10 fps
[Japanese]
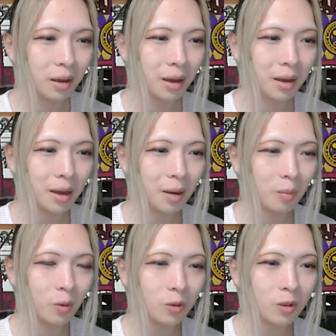あー、
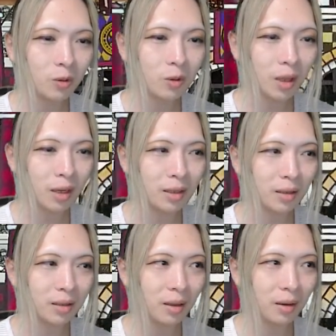もうちょっと対策
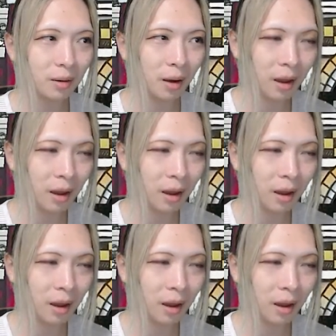してよ。